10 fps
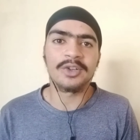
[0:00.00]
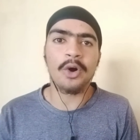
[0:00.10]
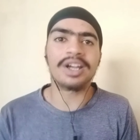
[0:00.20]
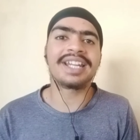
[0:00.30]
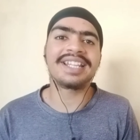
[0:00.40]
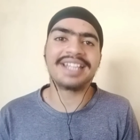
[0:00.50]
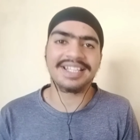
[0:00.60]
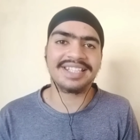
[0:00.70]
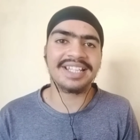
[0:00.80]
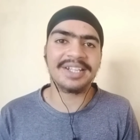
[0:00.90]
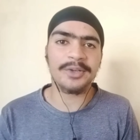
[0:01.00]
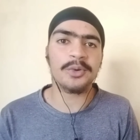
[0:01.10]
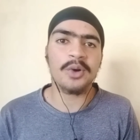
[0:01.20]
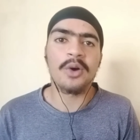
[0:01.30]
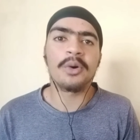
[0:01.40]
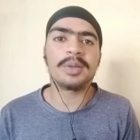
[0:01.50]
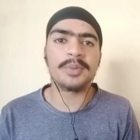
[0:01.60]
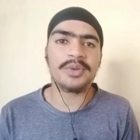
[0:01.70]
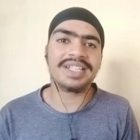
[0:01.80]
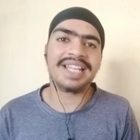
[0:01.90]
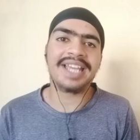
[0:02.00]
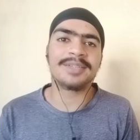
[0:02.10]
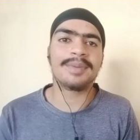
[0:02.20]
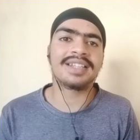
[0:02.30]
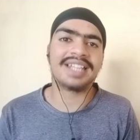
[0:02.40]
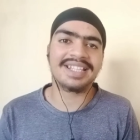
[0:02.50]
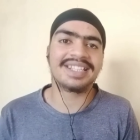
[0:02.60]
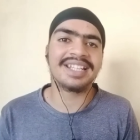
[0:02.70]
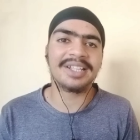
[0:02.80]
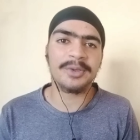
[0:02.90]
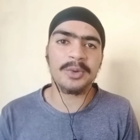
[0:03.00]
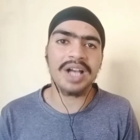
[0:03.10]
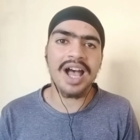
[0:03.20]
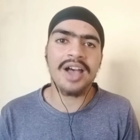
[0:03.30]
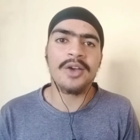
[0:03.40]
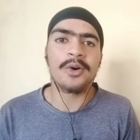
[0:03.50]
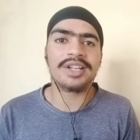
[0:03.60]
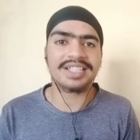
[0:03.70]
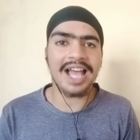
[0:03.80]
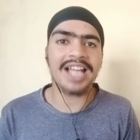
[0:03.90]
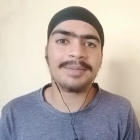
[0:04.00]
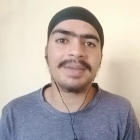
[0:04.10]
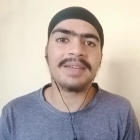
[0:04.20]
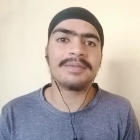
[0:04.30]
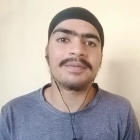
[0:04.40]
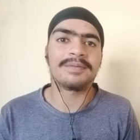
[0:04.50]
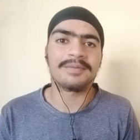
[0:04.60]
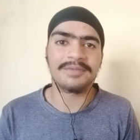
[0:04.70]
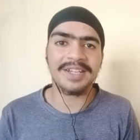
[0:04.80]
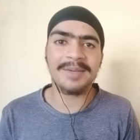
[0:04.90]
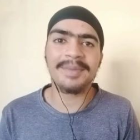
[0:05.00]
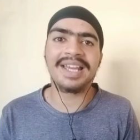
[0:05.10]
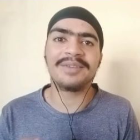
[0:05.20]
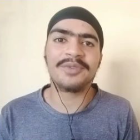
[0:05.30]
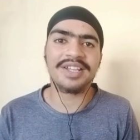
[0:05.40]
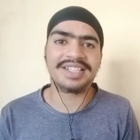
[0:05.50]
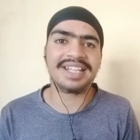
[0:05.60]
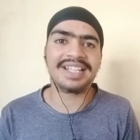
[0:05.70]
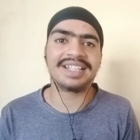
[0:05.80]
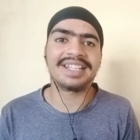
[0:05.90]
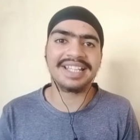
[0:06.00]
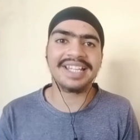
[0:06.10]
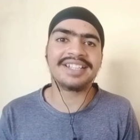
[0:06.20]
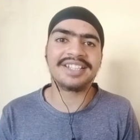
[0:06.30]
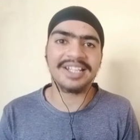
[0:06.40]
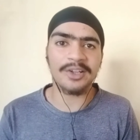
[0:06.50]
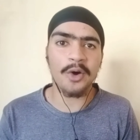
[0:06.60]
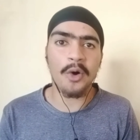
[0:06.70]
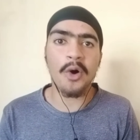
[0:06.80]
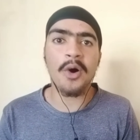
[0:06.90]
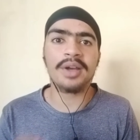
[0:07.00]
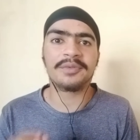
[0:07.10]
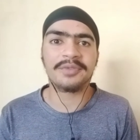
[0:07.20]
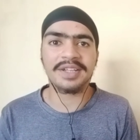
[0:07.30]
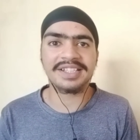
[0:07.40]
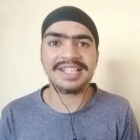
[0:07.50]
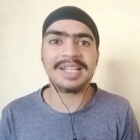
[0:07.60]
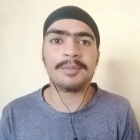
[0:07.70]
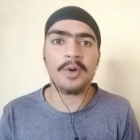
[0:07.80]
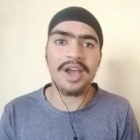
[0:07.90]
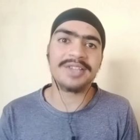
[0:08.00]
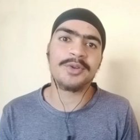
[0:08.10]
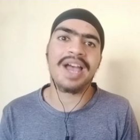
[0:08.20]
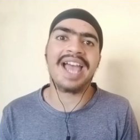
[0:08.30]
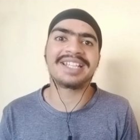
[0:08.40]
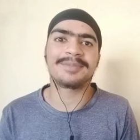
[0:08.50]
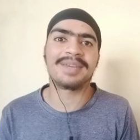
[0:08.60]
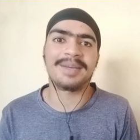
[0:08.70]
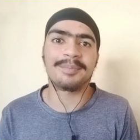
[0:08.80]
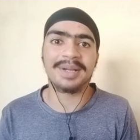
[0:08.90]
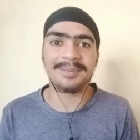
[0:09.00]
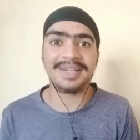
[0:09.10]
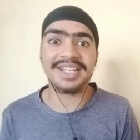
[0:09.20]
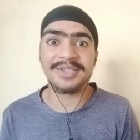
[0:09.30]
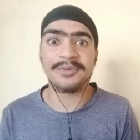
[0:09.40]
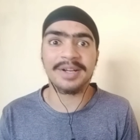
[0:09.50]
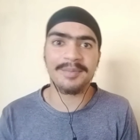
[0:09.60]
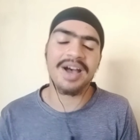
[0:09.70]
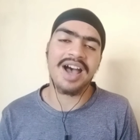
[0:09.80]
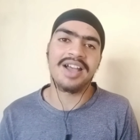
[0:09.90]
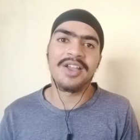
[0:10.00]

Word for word: गोल्डी देसी क्रियू और म्यूजिक है इसमें देसी क्रियू का और साथ में फीमेल फीचरिंग निकित टिल्लो और फीचरिंग बॉय जो है इसमें परमेश वर्मा